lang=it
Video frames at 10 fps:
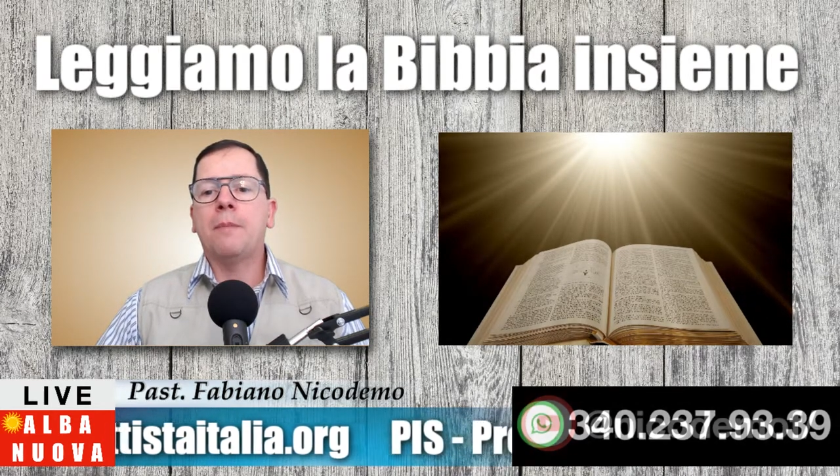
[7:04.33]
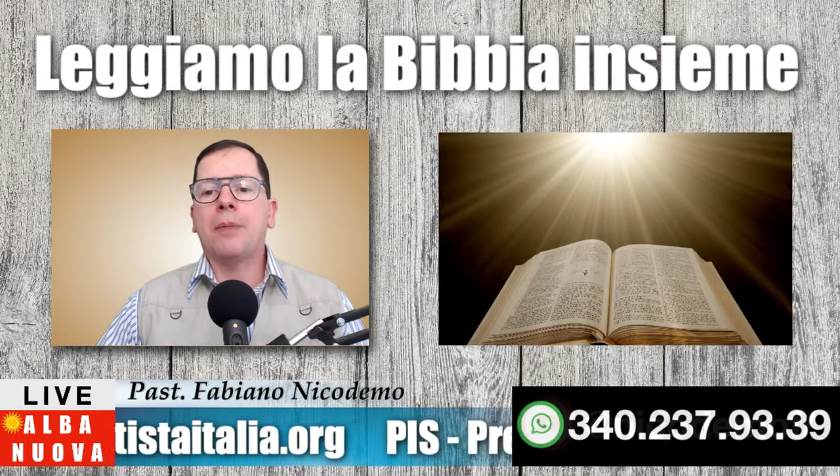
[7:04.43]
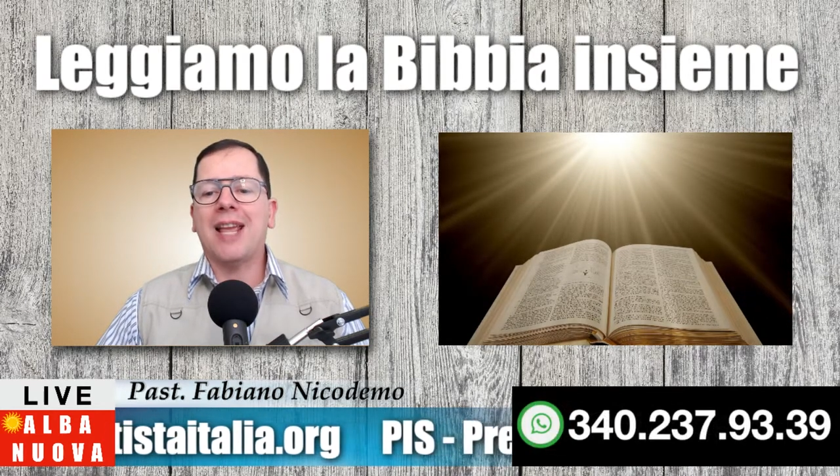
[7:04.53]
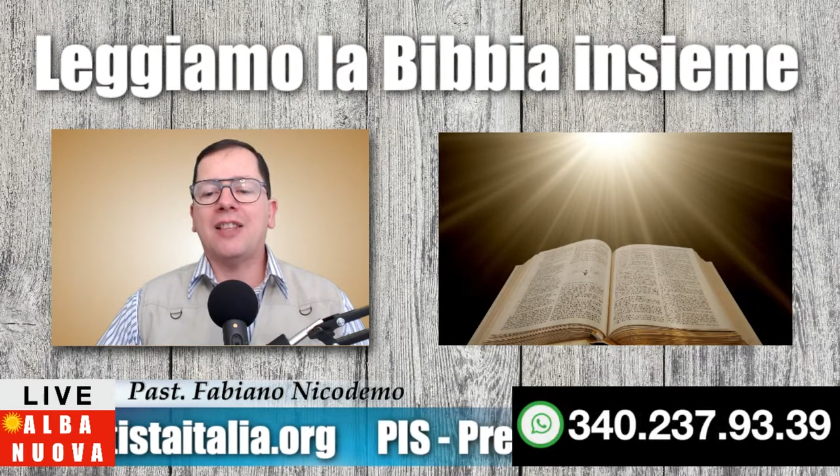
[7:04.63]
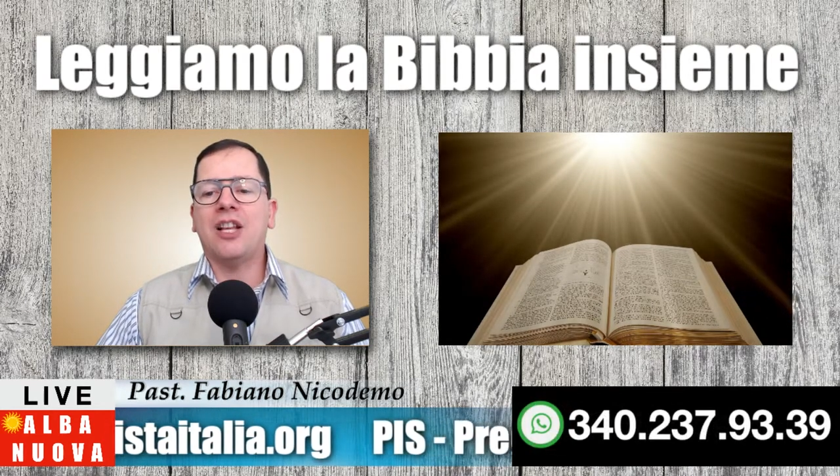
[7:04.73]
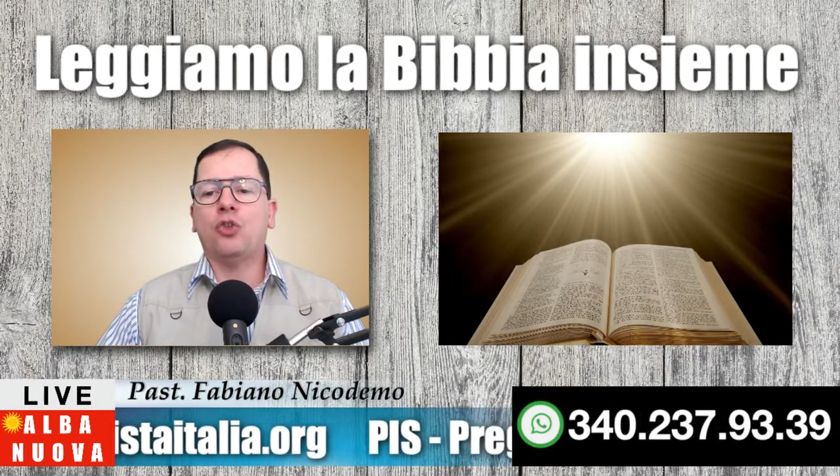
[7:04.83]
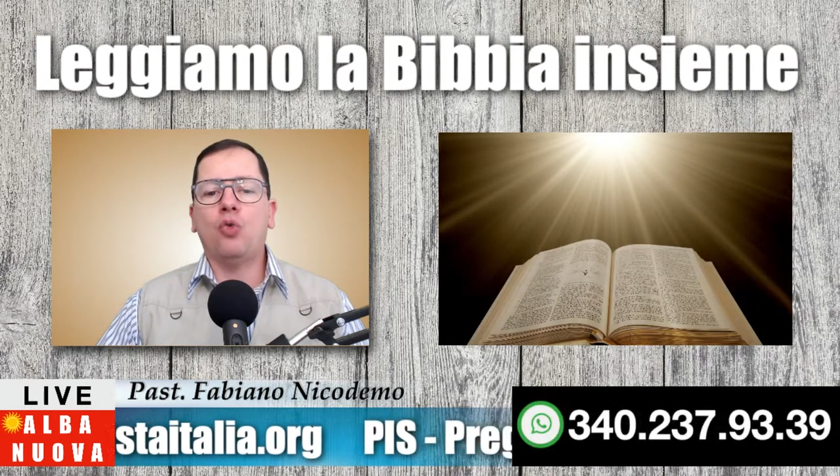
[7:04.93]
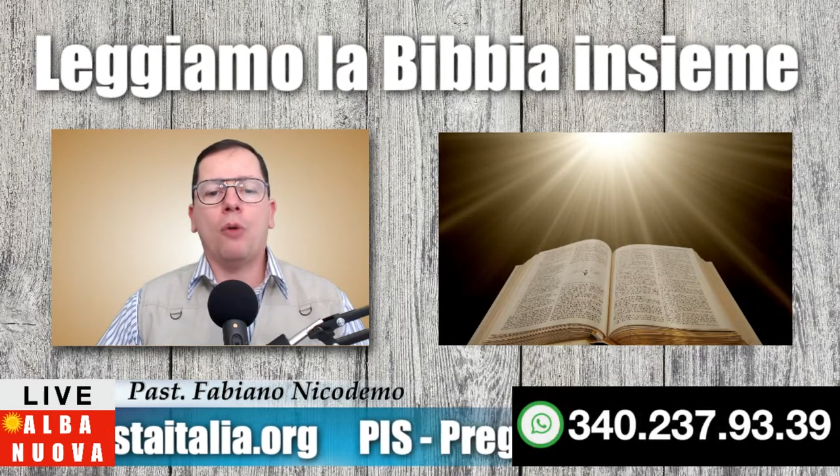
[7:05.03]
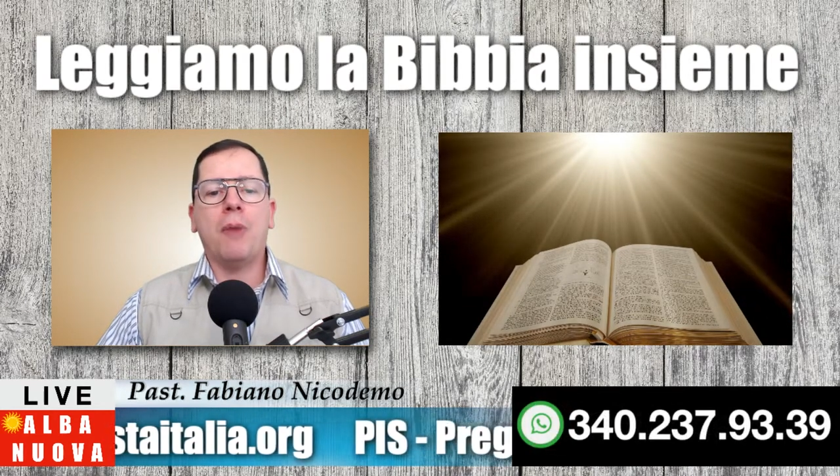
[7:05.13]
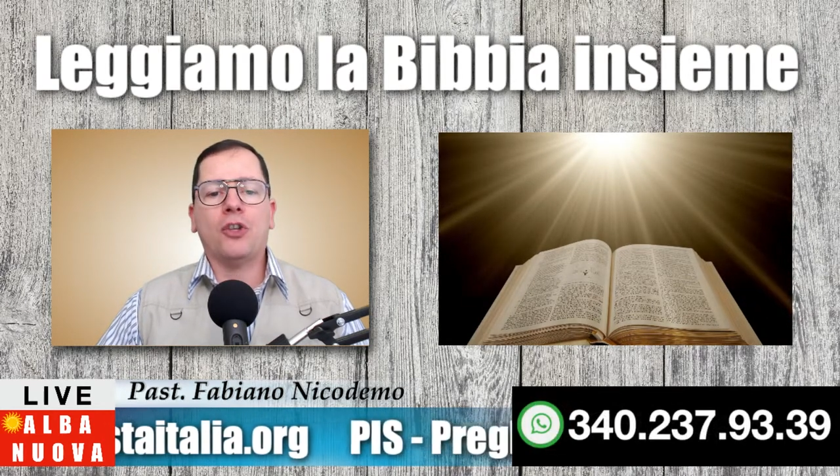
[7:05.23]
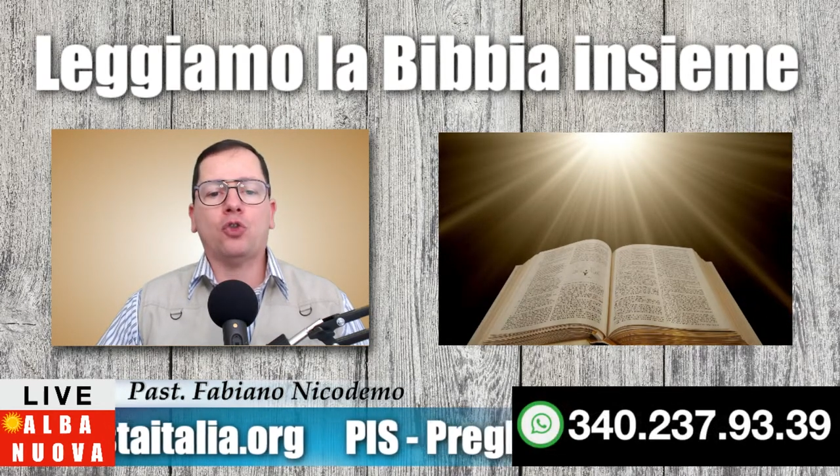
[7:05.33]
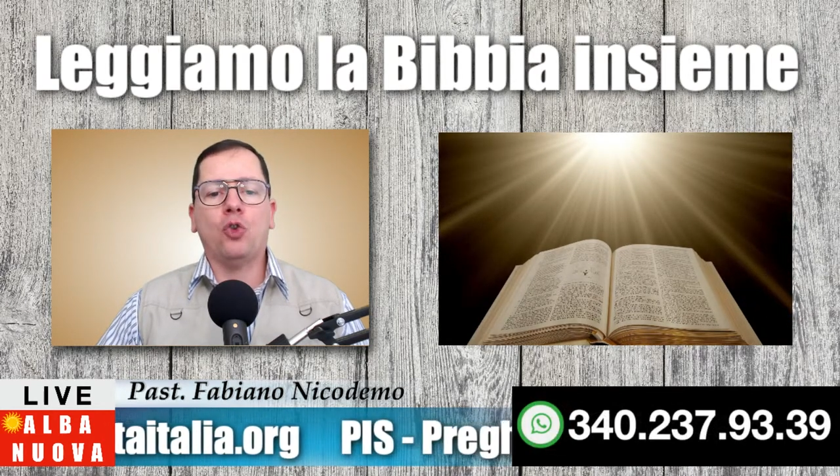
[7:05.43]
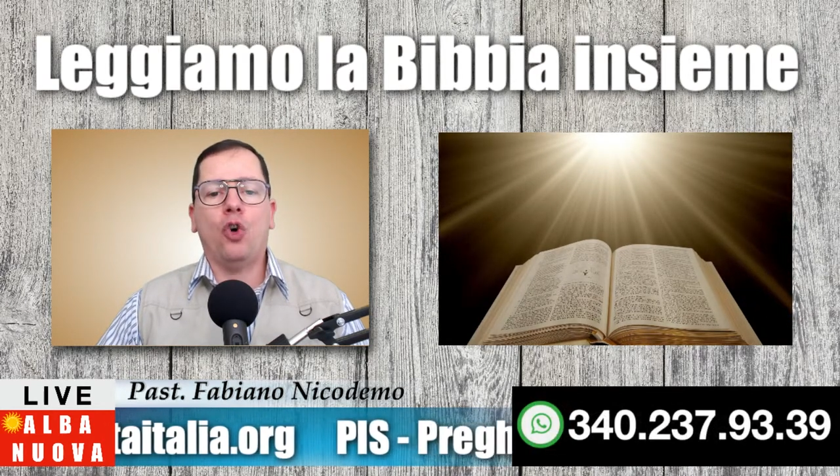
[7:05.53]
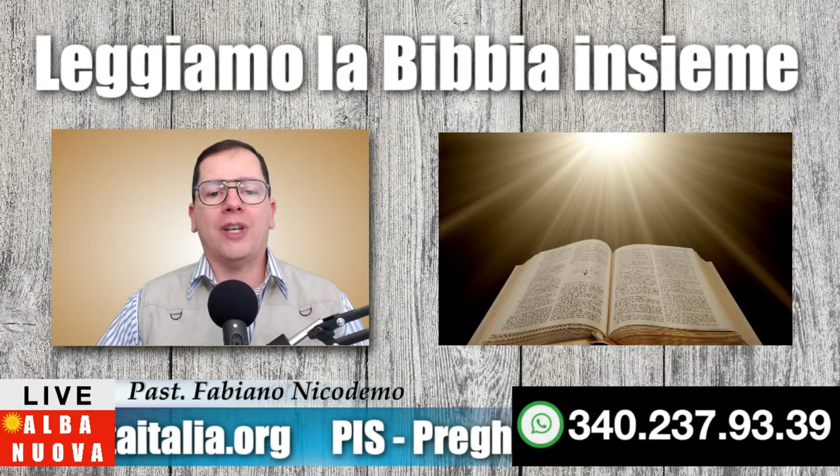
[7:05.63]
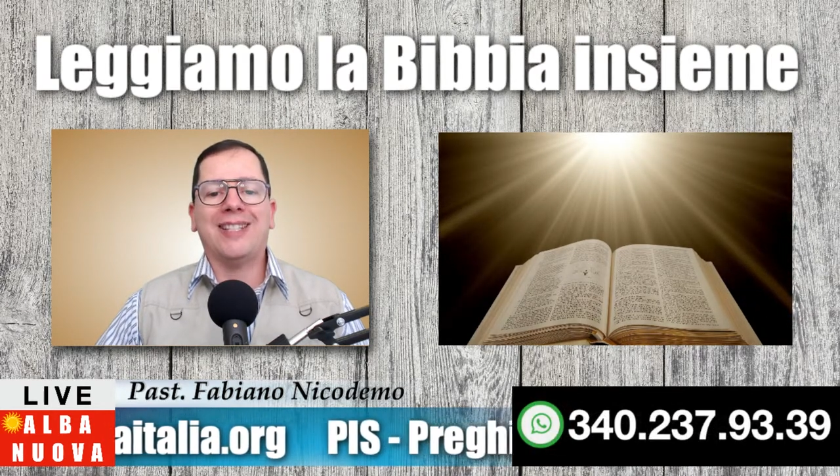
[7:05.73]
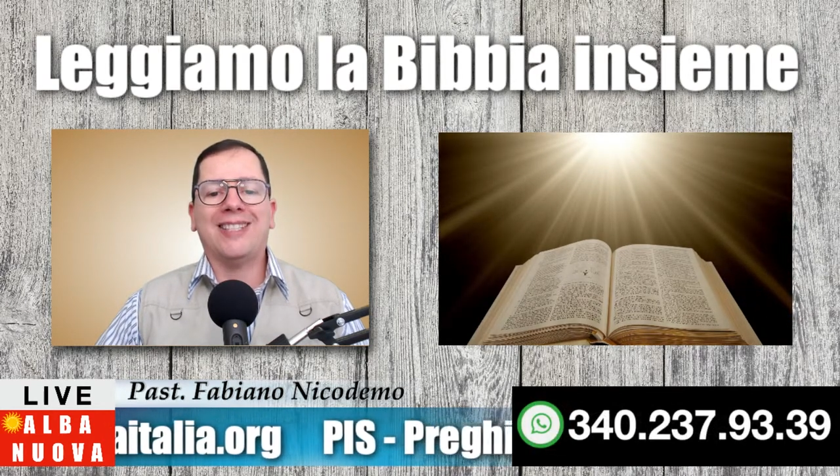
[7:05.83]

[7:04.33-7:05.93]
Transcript: prendi il tuo bastone,